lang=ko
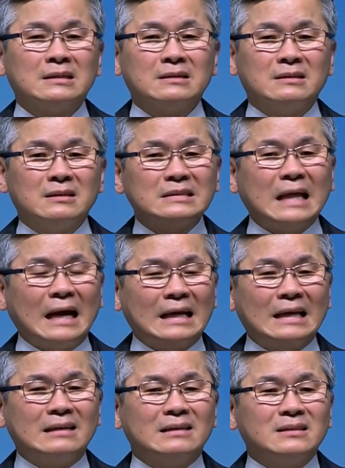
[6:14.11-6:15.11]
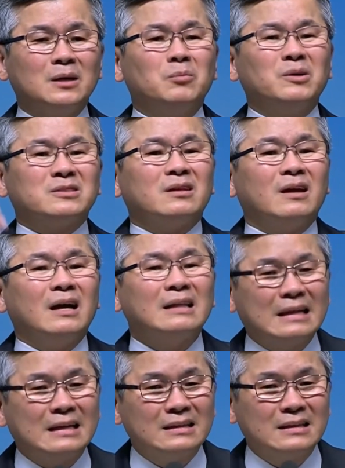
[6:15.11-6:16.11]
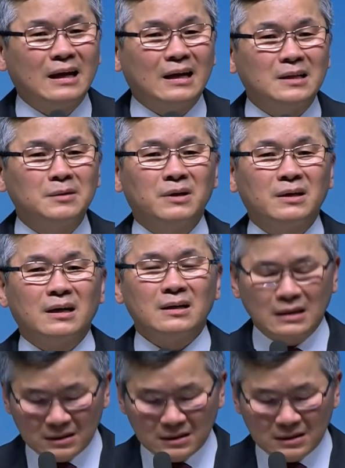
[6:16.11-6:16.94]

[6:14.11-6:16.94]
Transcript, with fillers: 그런 단계는 넘어서야 될 때 아닙니까?